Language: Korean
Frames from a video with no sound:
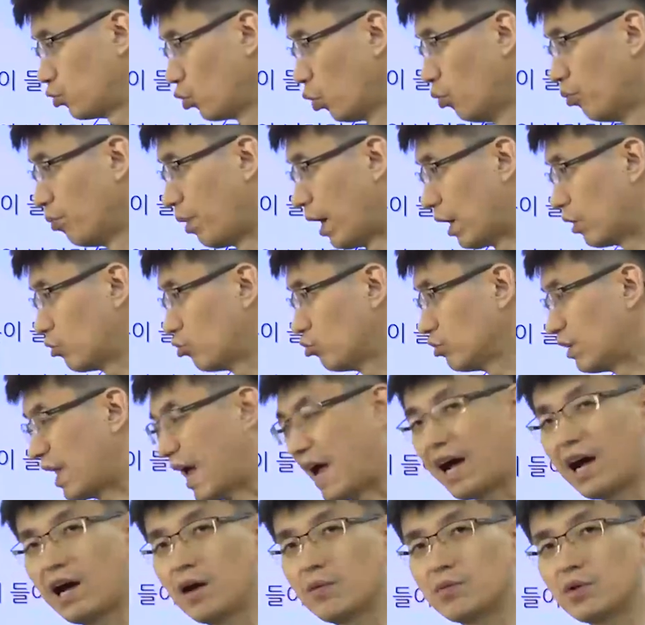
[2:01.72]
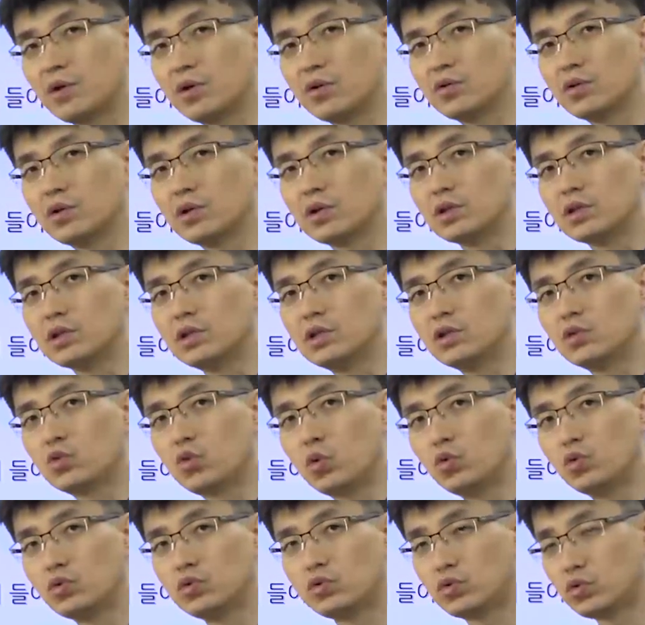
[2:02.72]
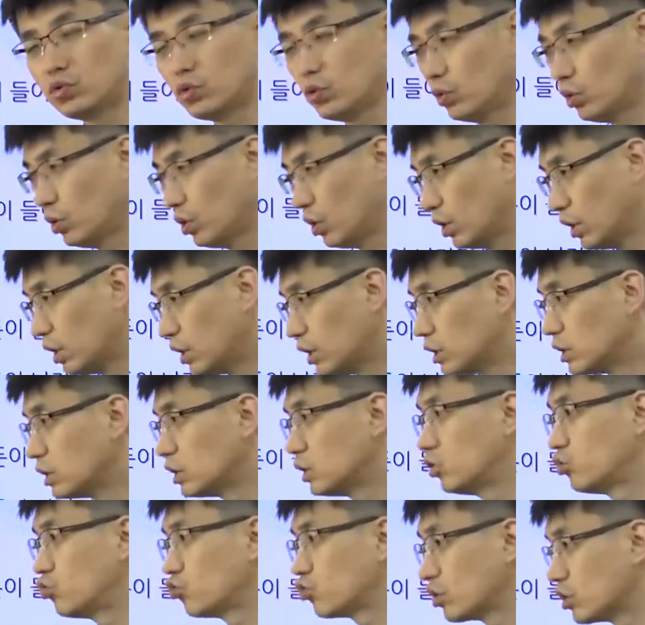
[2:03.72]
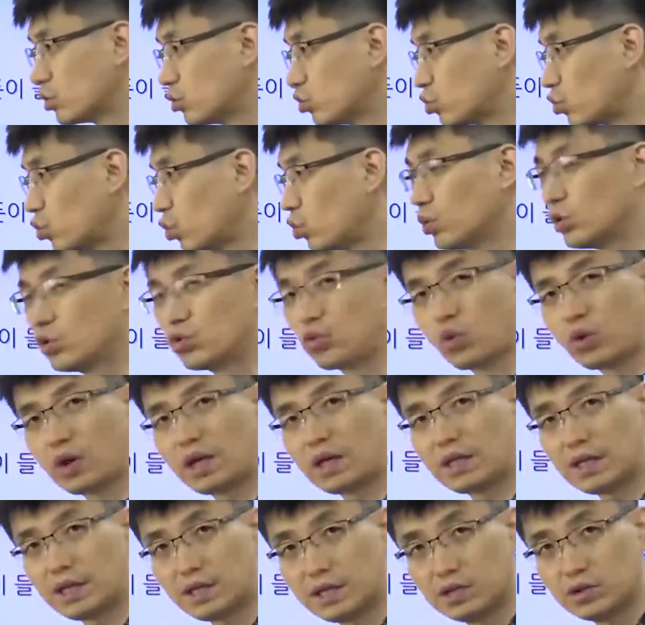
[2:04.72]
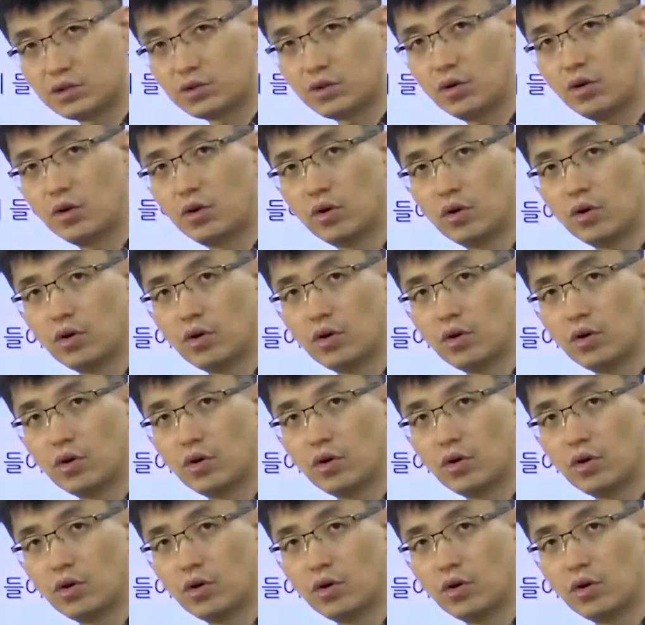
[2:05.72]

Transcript: 돈 밖으로 나가면 이 돈으로 시중에서 돈이 돌아다니죠.